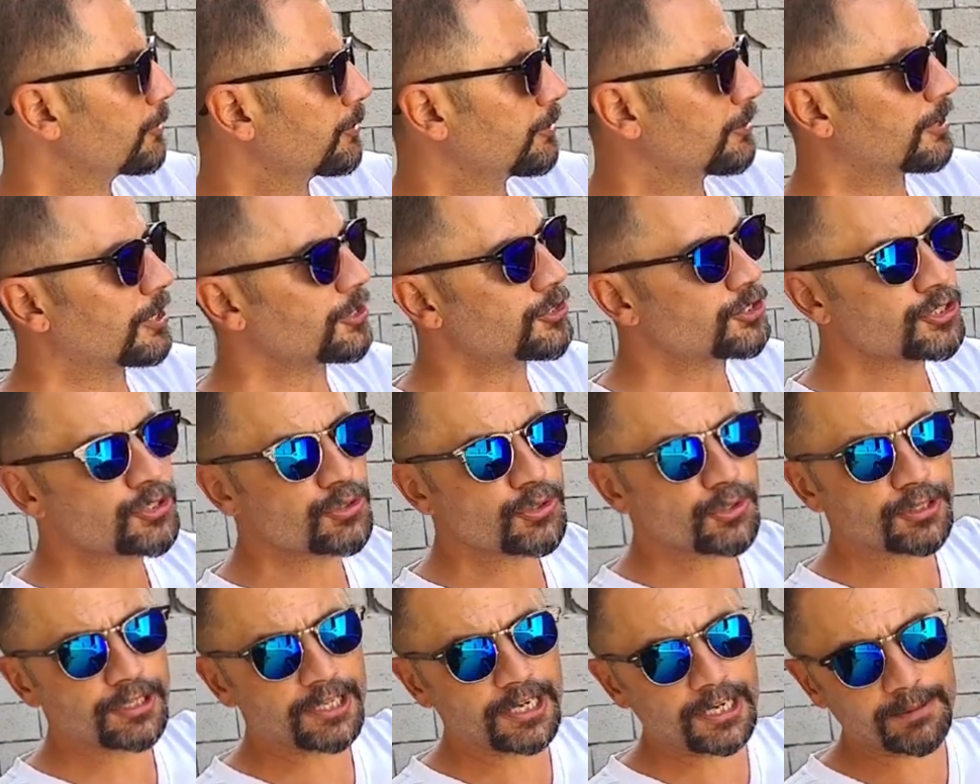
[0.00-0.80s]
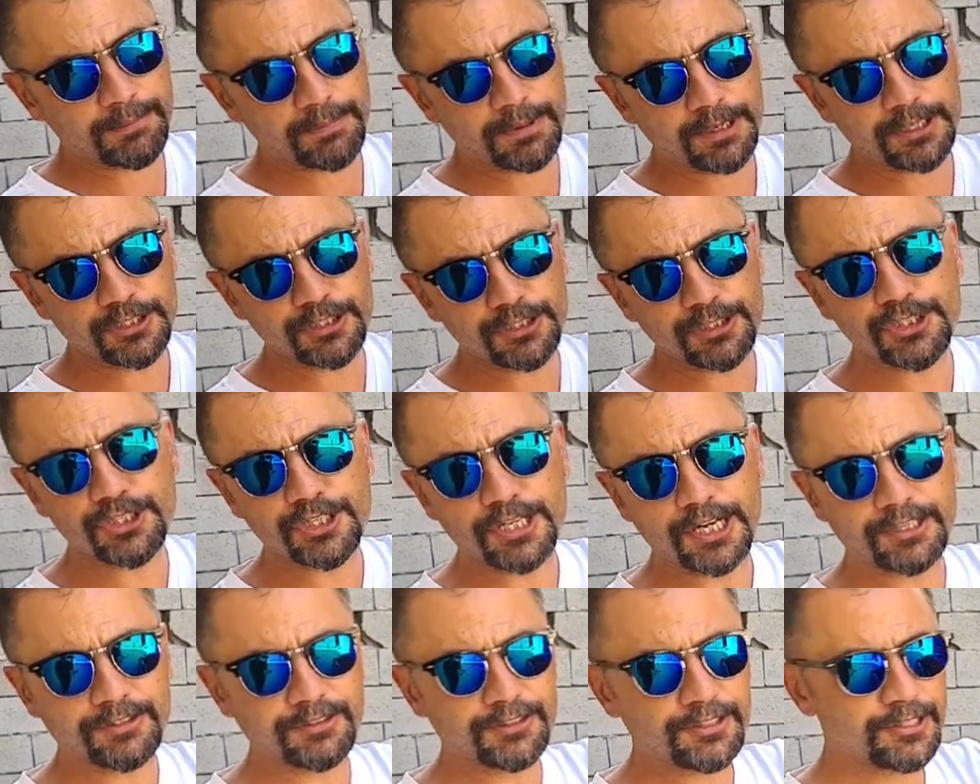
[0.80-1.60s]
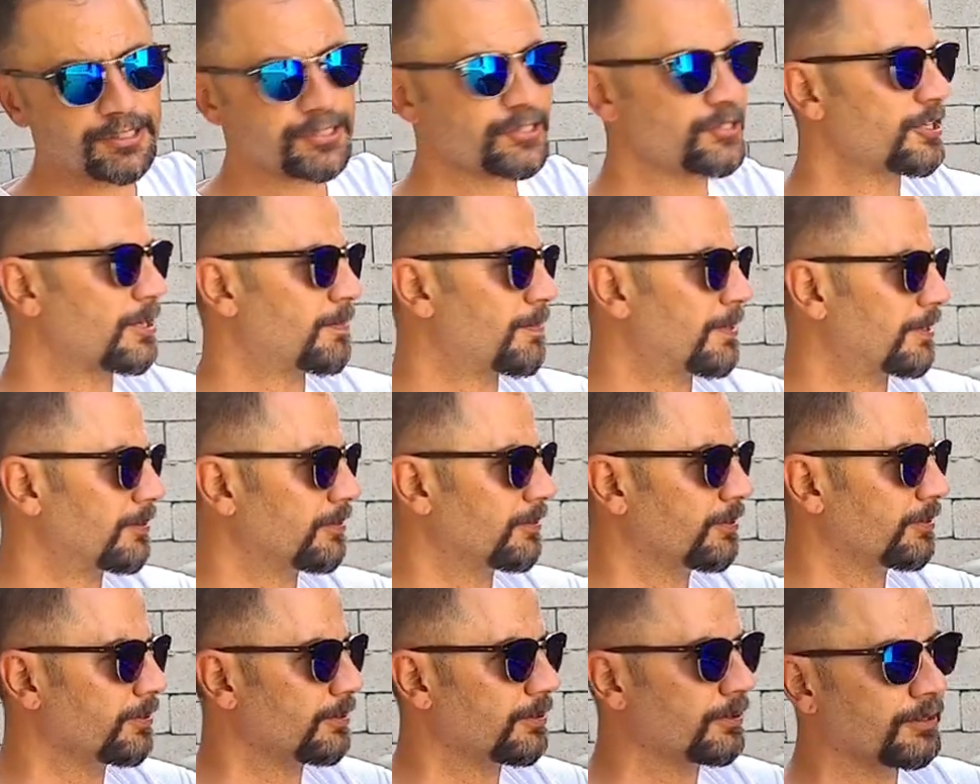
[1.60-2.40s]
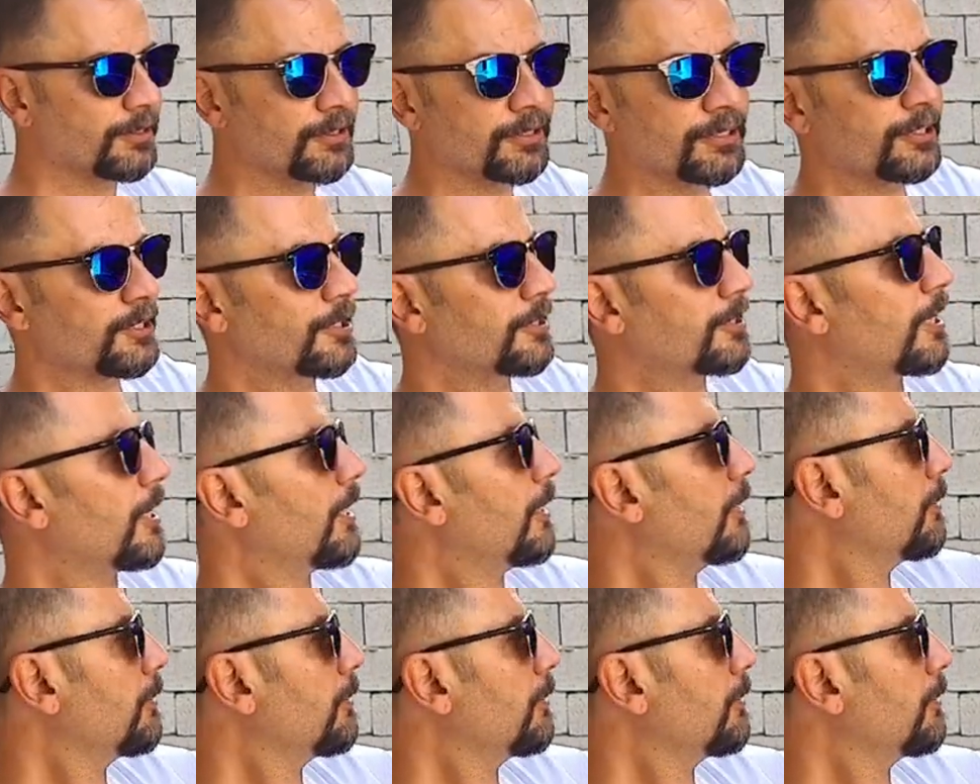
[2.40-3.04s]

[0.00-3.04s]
geçici olarak bagajı çıkarttığınız zaman ya da